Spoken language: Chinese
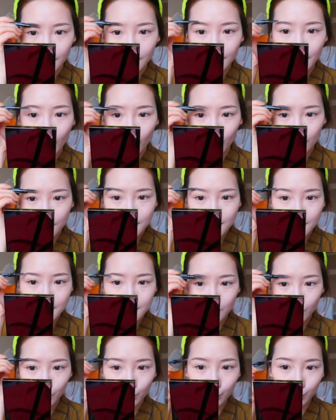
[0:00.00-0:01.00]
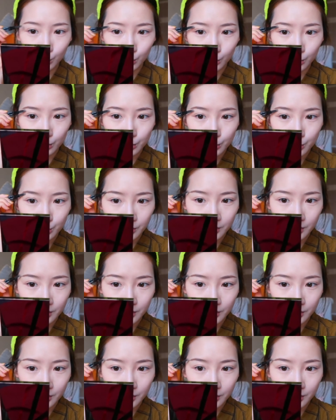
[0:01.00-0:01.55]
老戏骨，我觉